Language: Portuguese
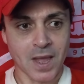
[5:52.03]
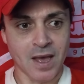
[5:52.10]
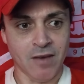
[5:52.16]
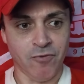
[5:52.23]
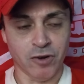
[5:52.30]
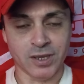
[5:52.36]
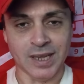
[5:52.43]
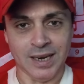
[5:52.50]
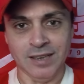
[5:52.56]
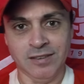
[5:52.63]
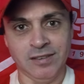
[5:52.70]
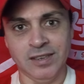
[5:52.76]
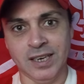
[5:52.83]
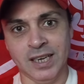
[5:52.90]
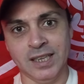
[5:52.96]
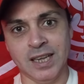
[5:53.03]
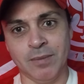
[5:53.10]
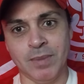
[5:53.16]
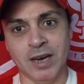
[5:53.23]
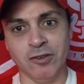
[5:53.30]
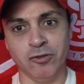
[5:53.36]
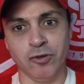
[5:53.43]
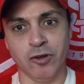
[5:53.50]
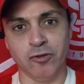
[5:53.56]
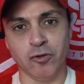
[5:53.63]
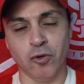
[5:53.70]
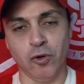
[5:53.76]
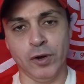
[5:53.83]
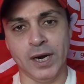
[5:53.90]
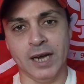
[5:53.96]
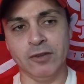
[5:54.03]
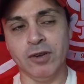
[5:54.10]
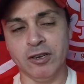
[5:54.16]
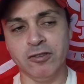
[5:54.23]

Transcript: é, fortalecer ainda mais o nosso Colorado.